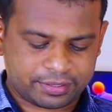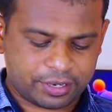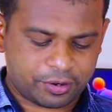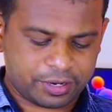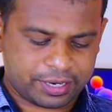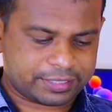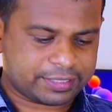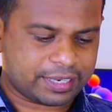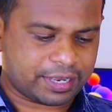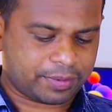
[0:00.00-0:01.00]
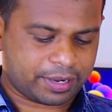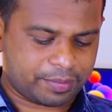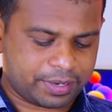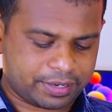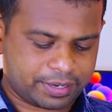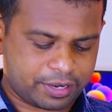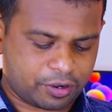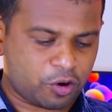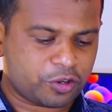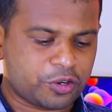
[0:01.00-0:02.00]
দেওয়া হয়ে গেছে এবারে আমি এটাকে
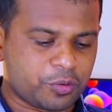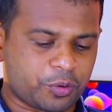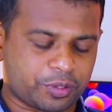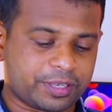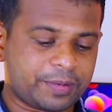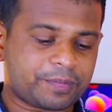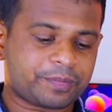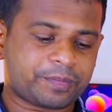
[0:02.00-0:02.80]
কন্টিনিউ করে দিই